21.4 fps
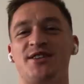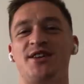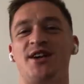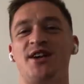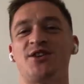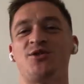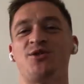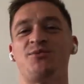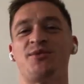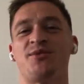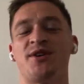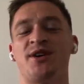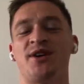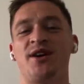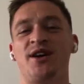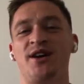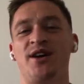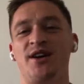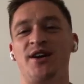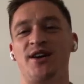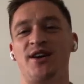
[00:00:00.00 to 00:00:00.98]
zadaniom
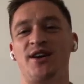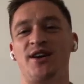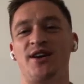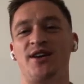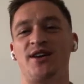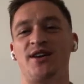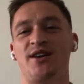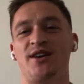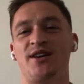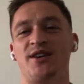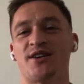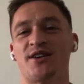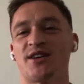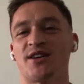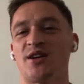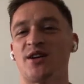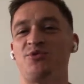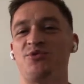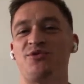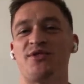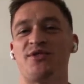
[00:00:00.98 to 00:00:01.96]
i, i, i tak
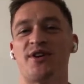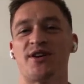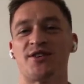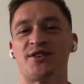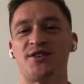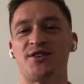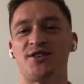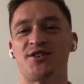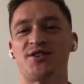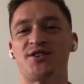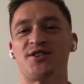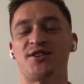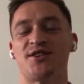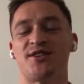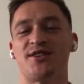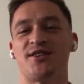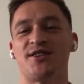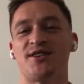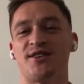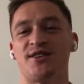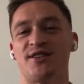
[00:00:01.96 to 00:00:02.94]
jak mówię, gdzieś
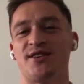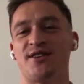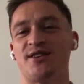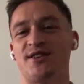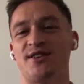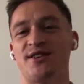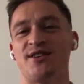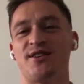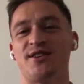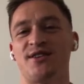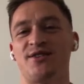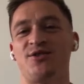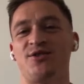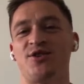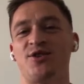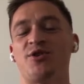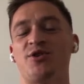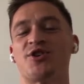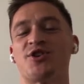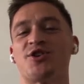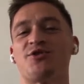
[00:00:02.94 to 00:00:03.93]

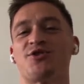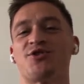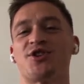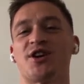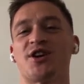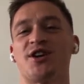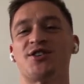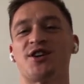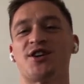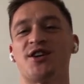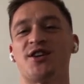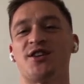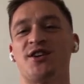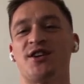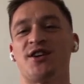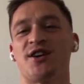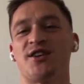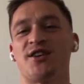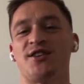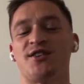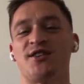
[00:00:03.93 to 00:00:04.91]
no nie mogę się doczekać,
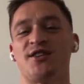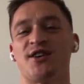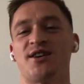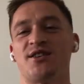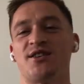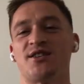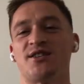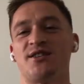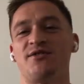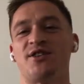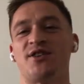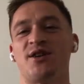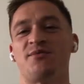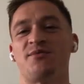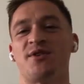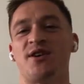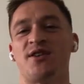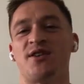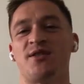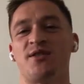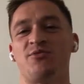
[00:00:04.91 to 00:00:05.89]
kiedy, kiedy, kiedy
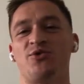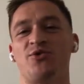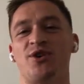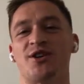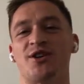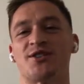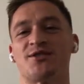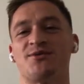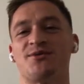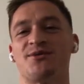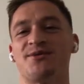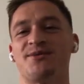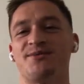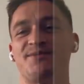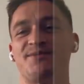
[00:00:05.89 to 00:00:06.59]
zawitam na, na bułgarską.